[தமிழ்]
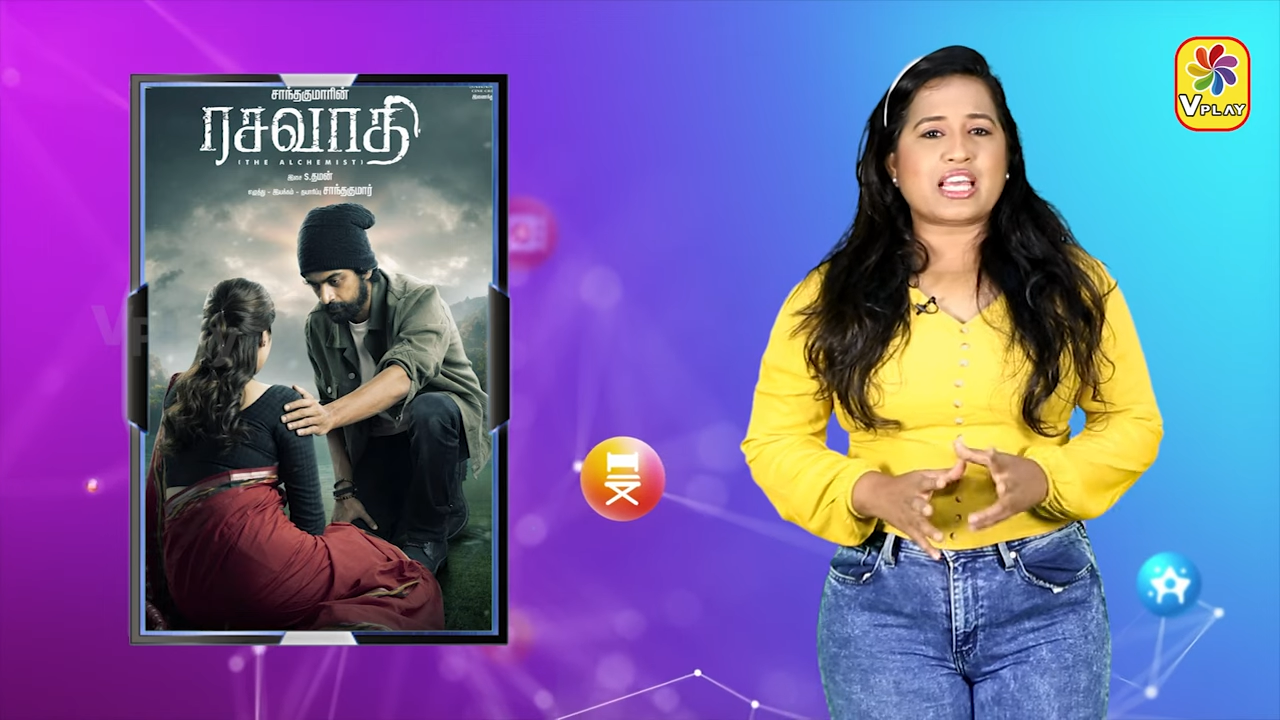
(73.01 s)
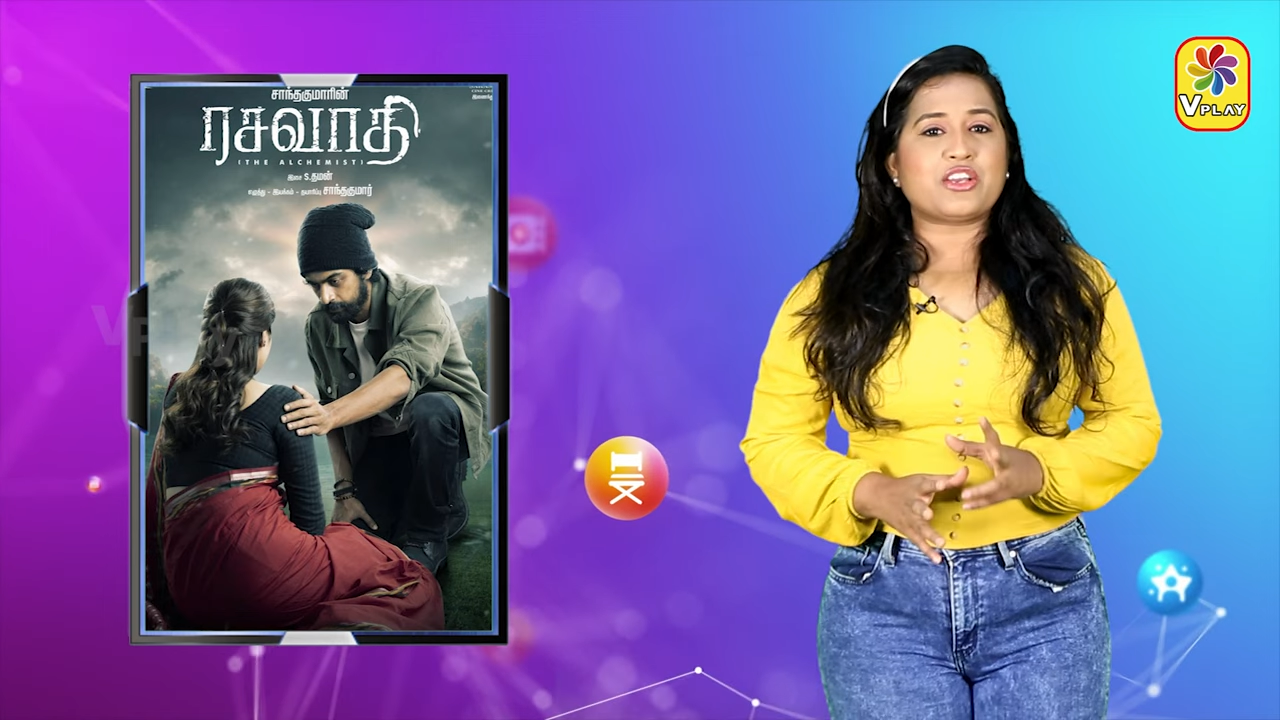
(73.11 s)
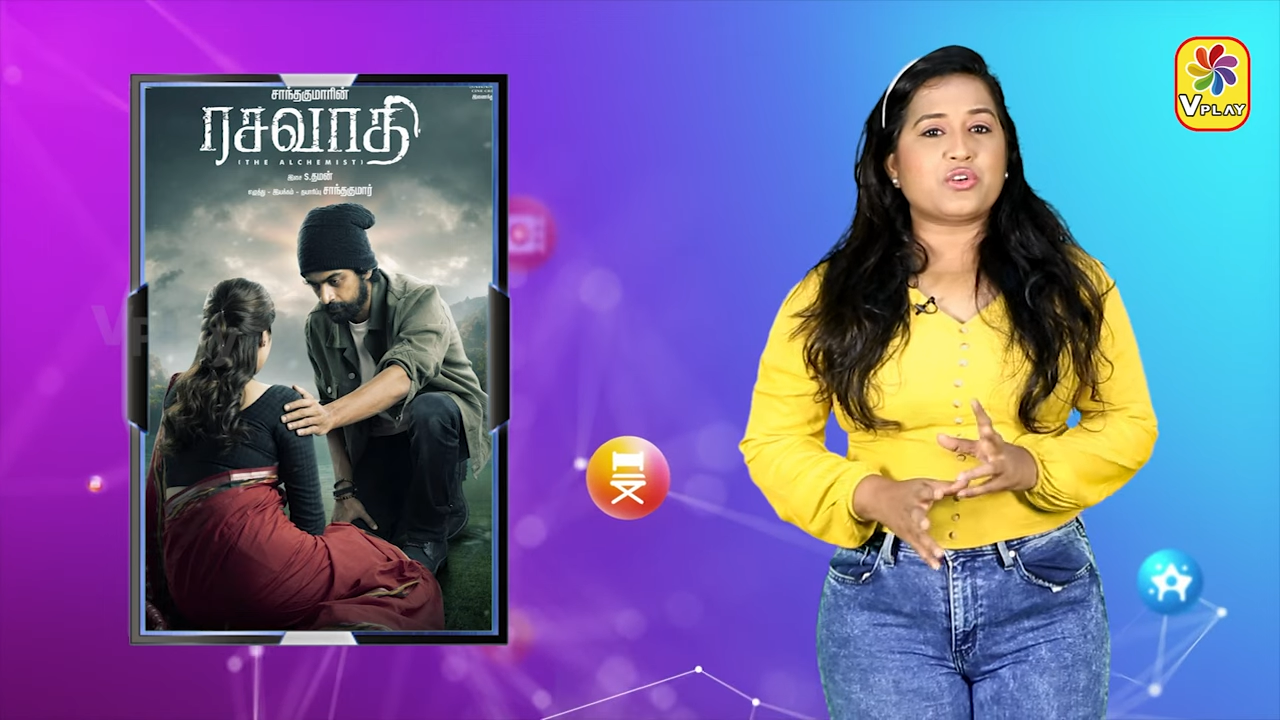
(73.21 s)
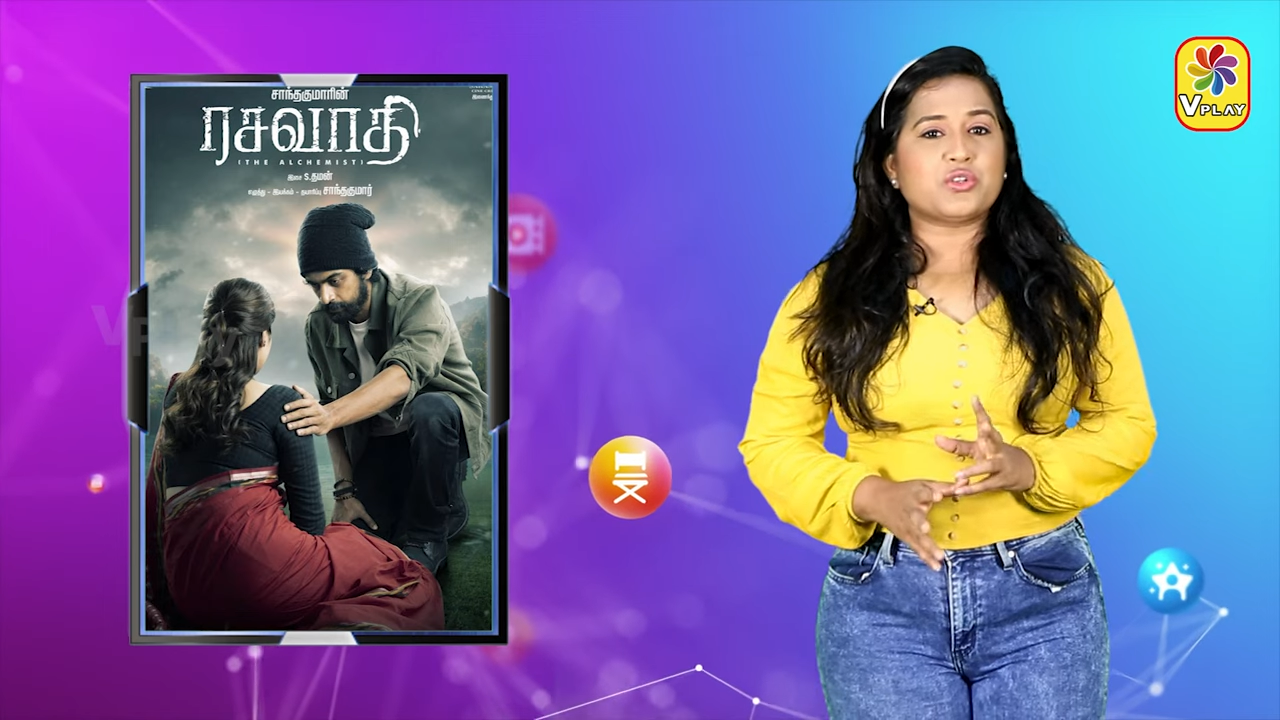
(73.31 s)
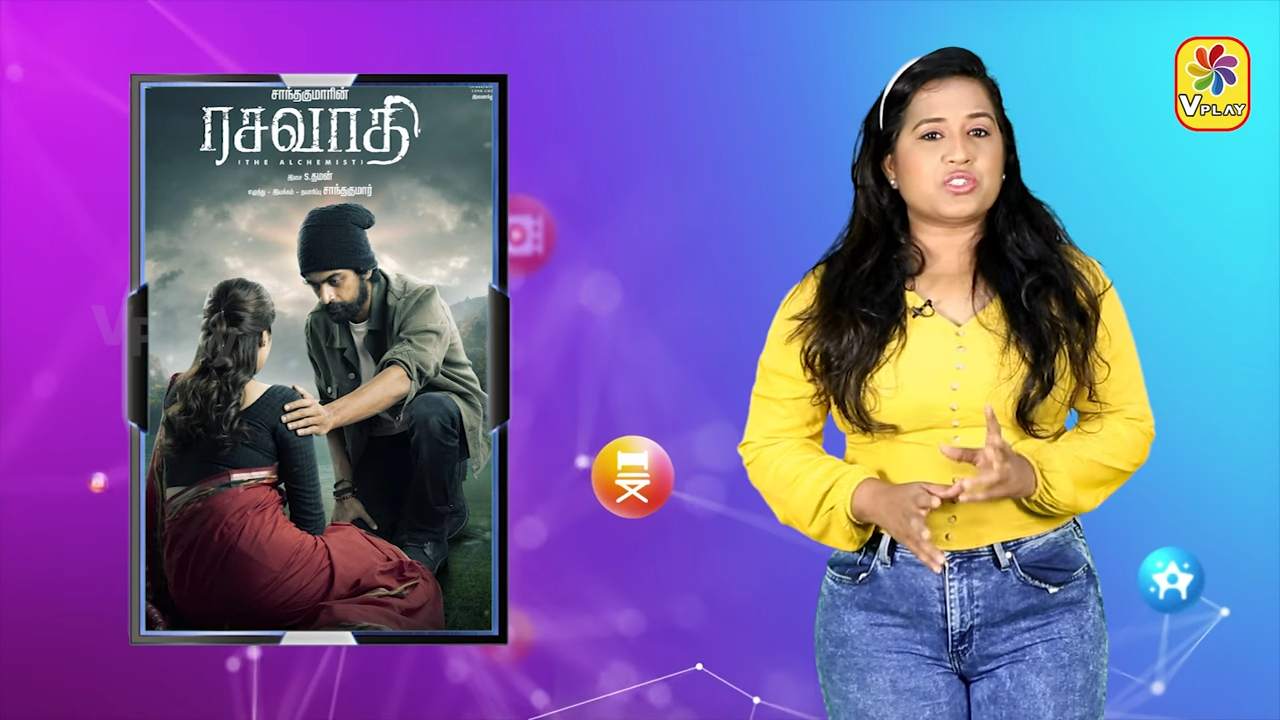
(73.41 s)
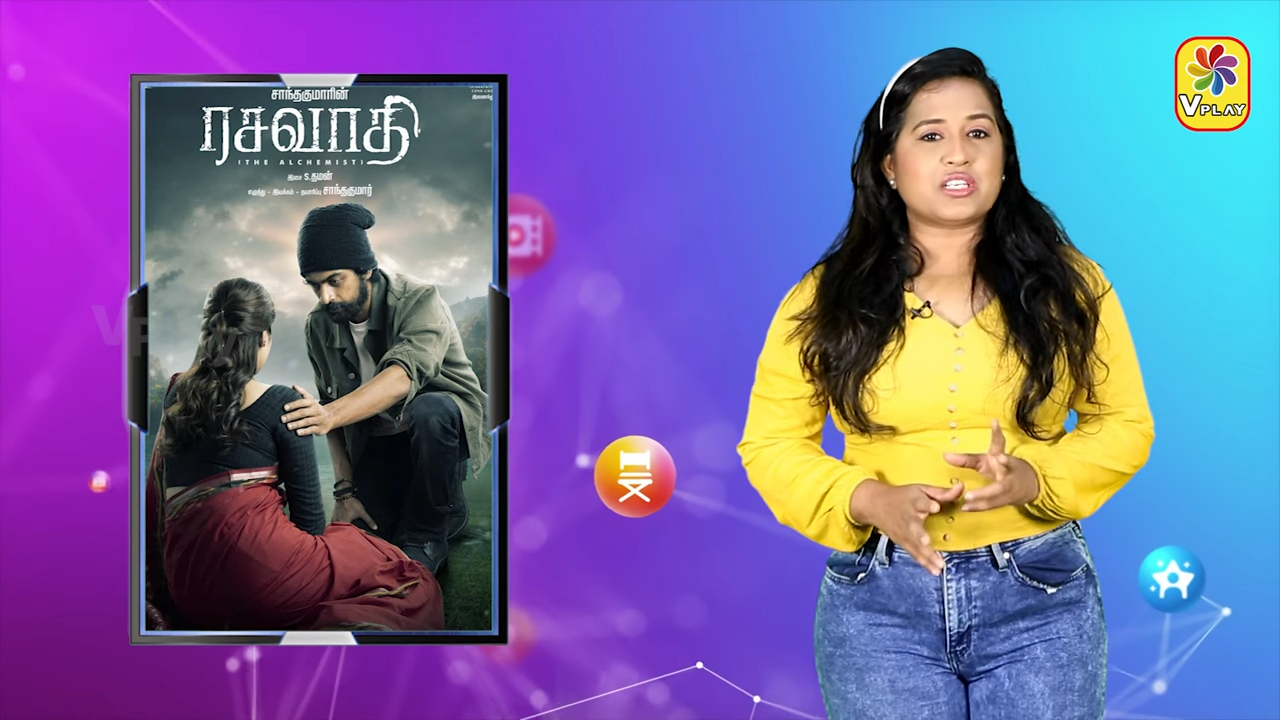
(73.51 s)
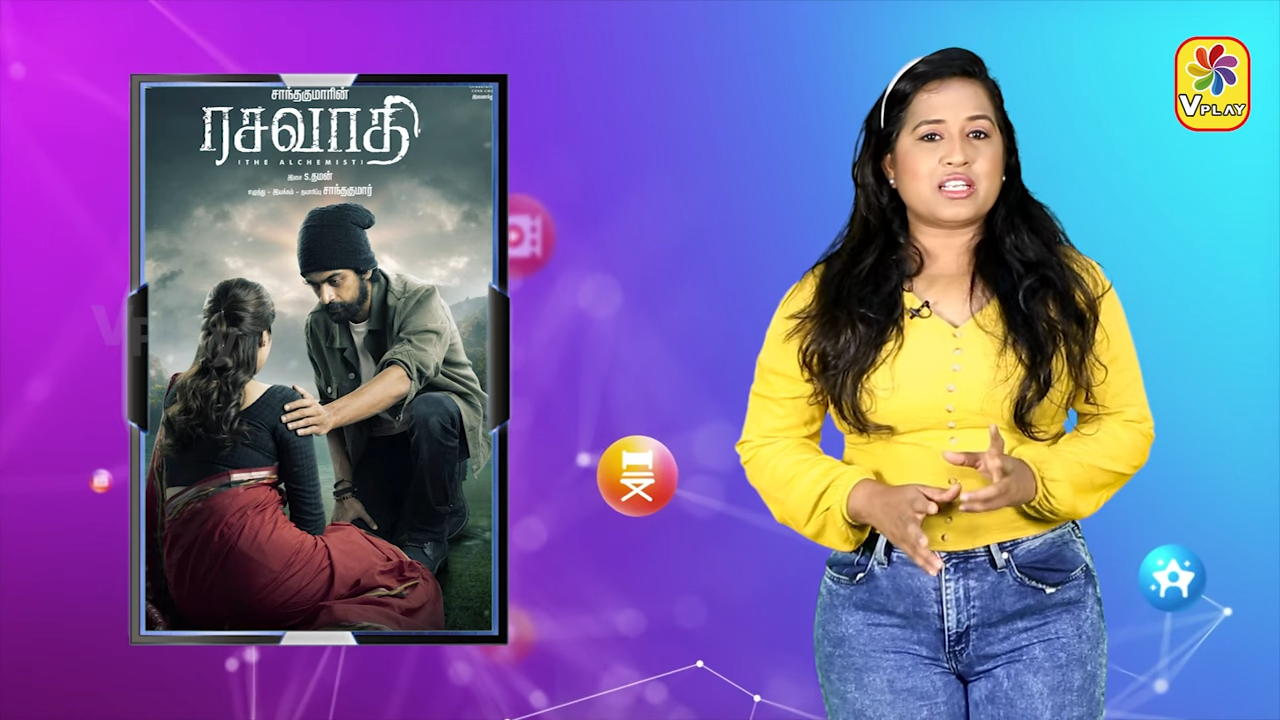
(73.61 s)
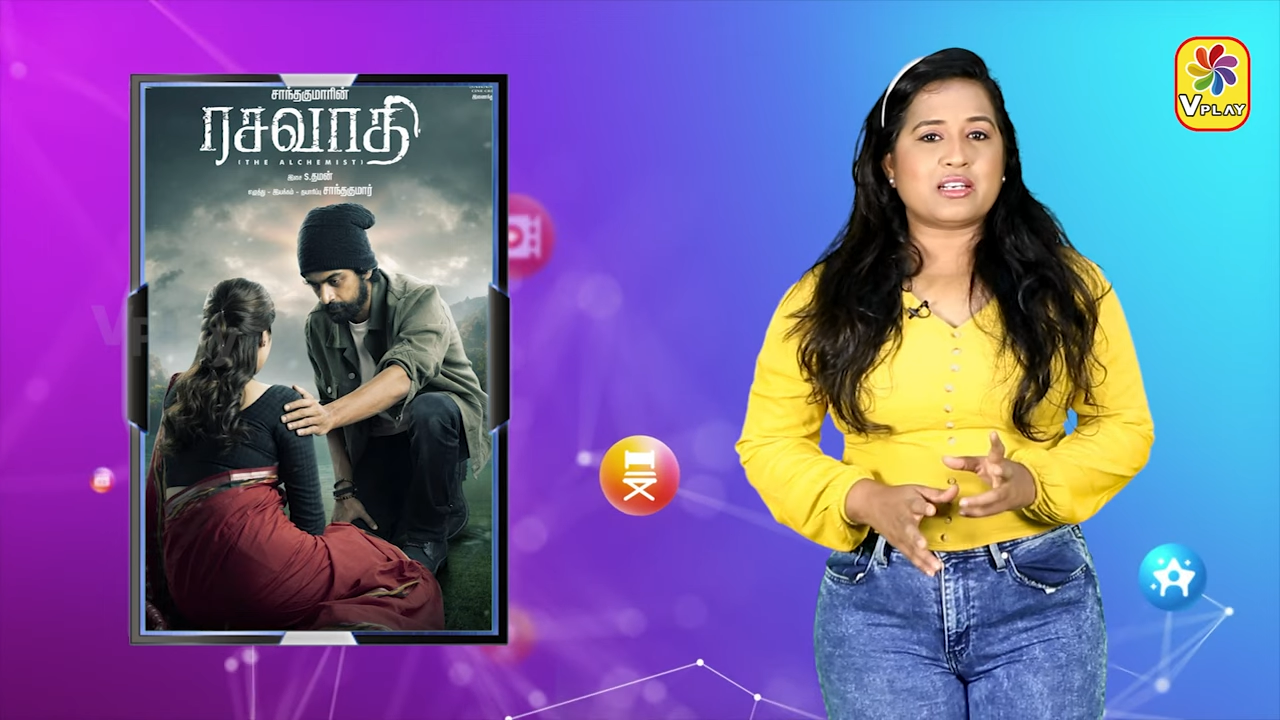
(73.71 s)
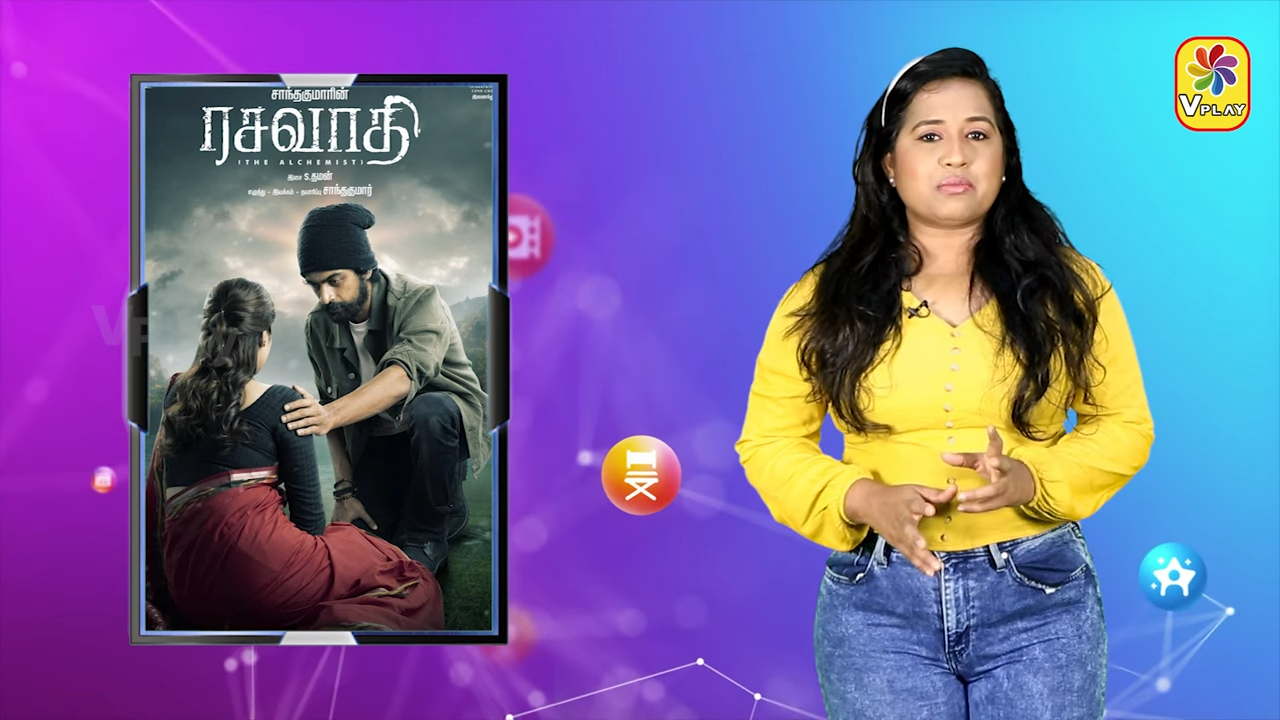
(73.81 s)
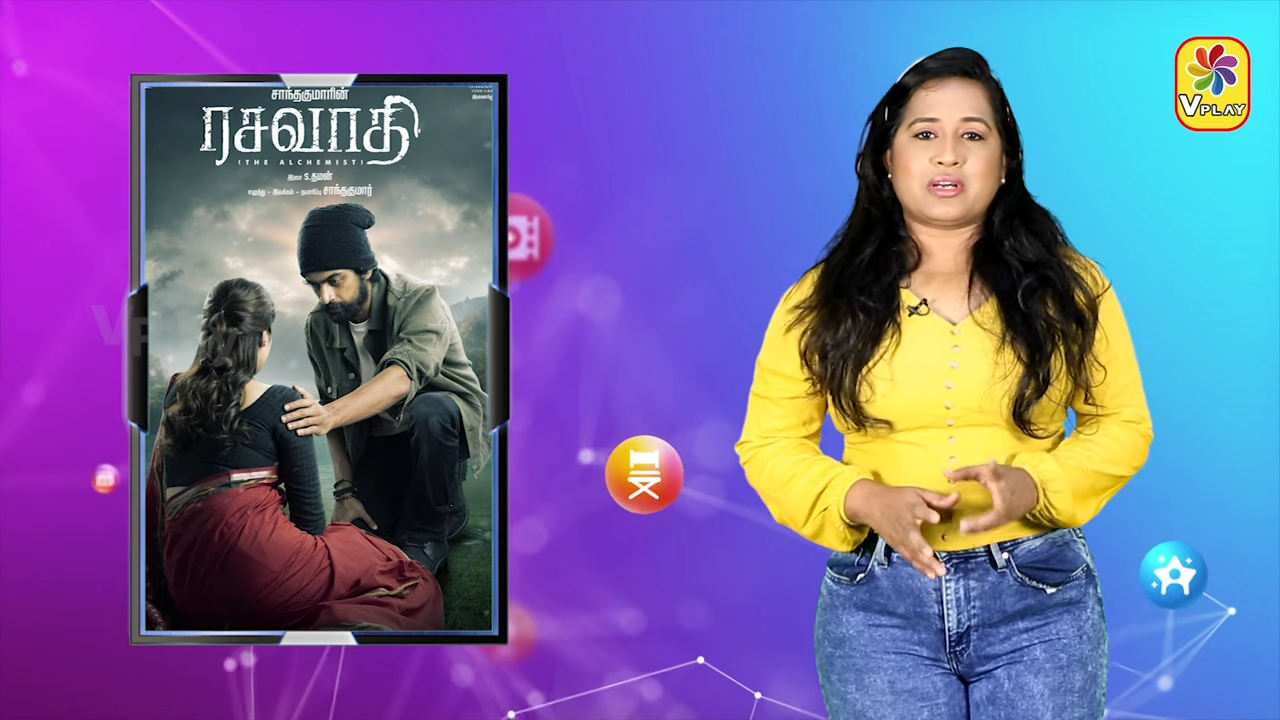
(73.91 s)
சைக்கோ
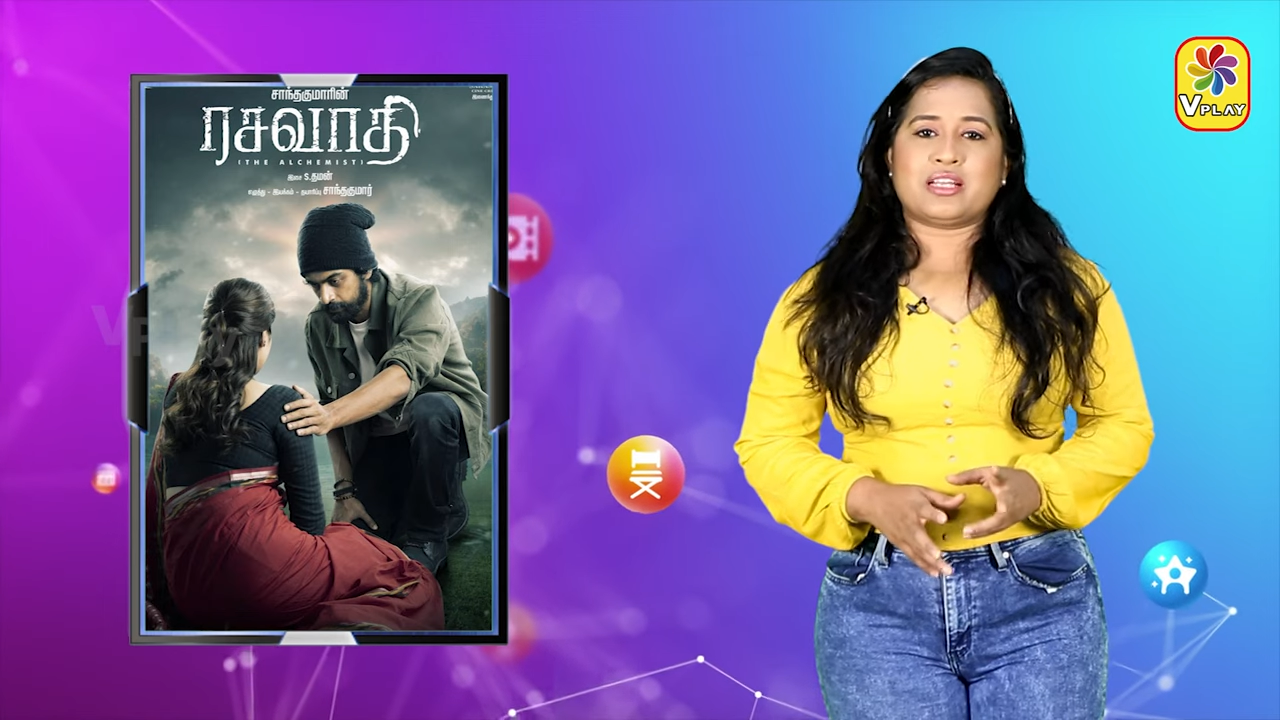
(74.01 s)
த்ரில்லர்